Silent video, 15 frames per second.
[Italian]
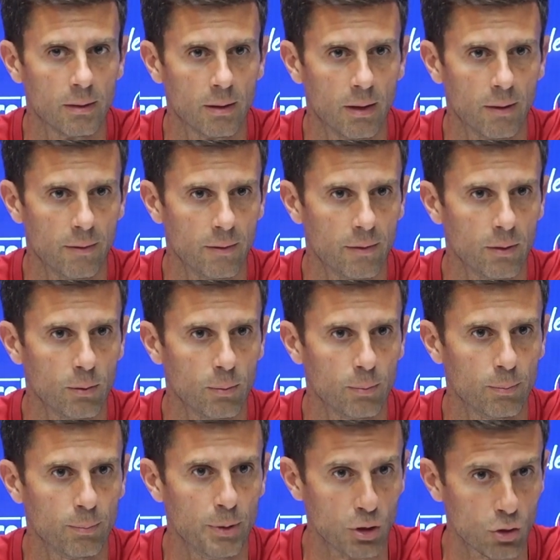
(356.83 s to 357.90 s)
avevano
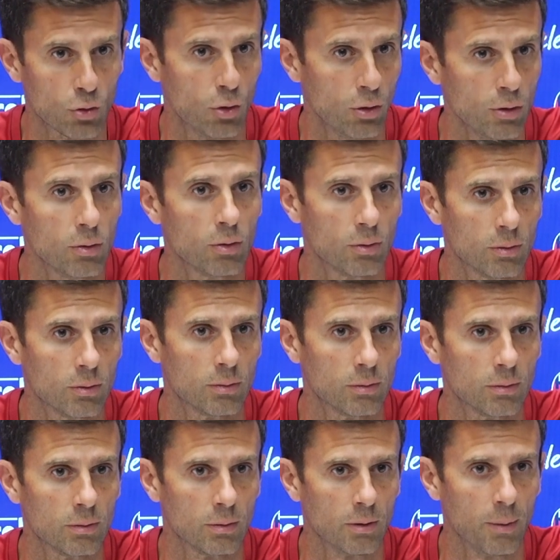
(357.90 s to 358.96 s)
bisogno
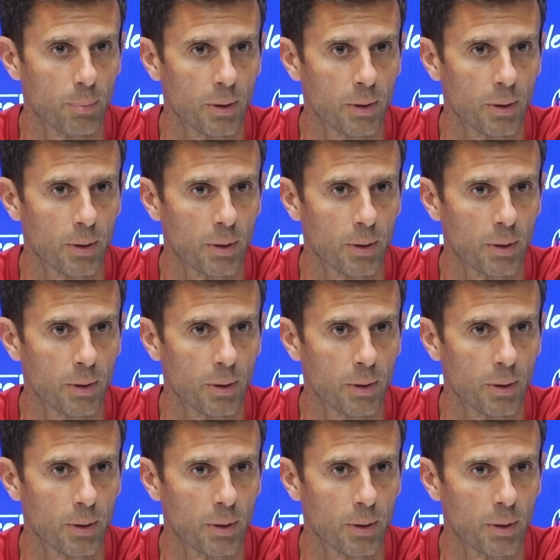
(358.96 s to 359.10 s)
di